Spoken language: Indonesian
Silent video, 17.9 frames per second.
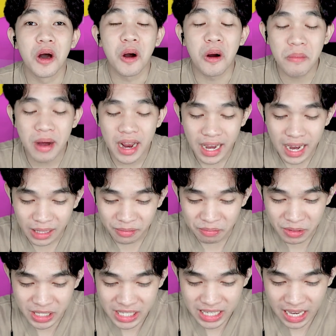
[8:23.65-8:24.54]
oh my
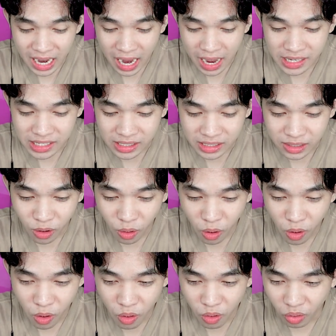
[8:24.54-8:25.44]
god bisa guys
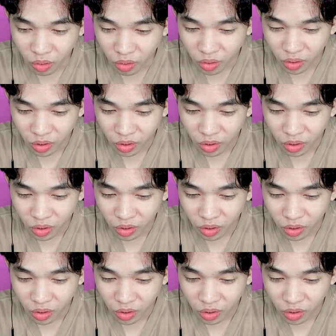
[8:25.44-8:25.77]
oh